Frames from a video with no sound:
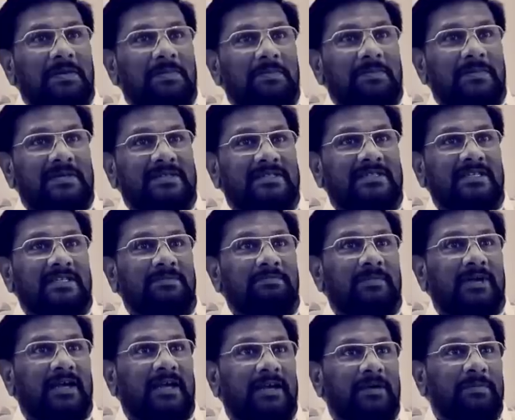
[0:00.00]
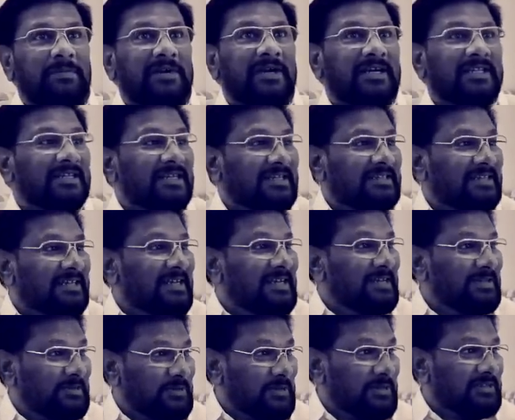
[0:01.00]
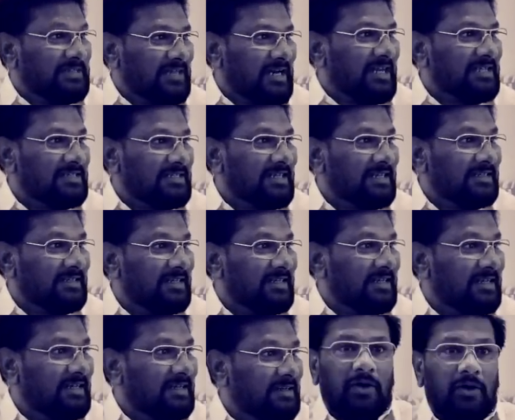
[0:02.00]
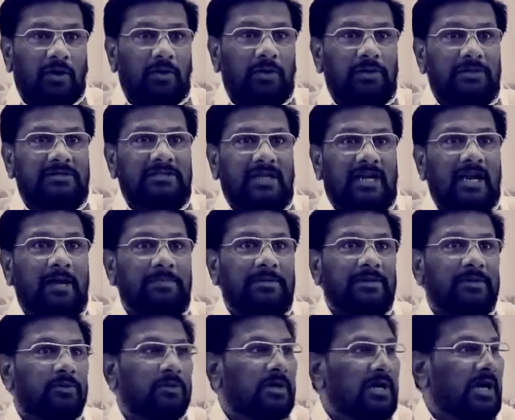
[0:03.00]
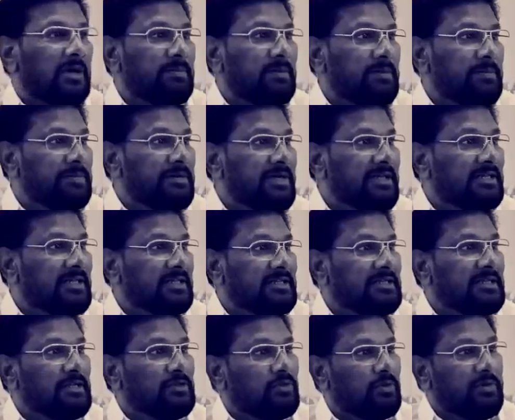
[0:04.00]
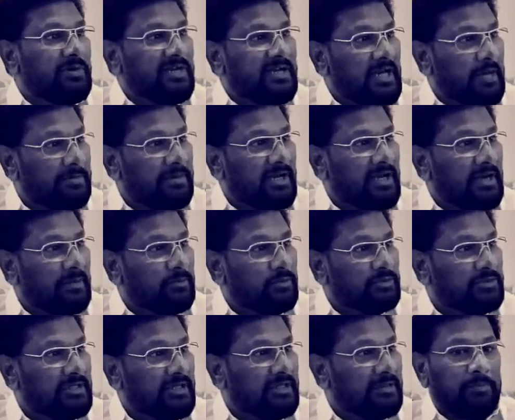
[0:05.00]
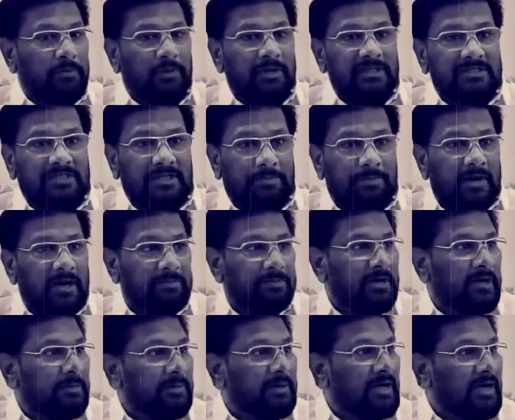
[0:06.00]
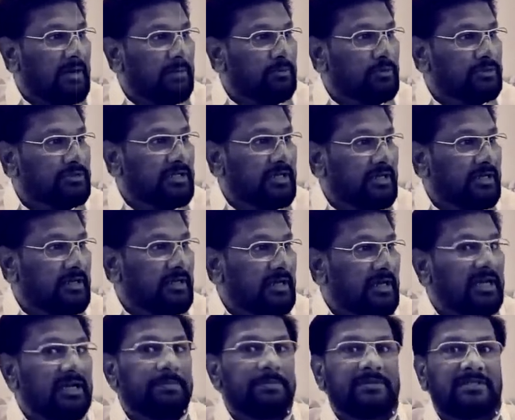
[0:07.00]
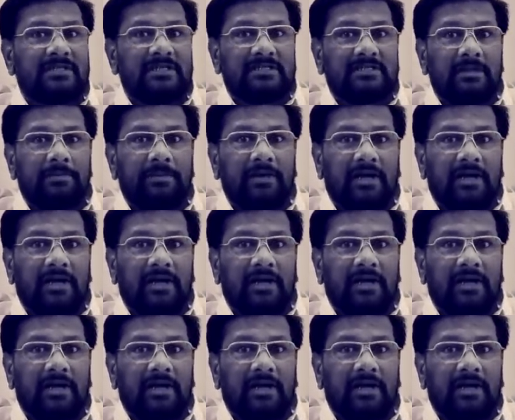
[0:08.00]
मस्जिद में भीड़ देखते हैं तो इतराज करते हैं और शराब की दुकान में भीड़ देखते हैं तो मीडिया भी खामोश है पुलिस डिपार्टमेंट भी खामोश है एडमिनिस्ट्रेशन भी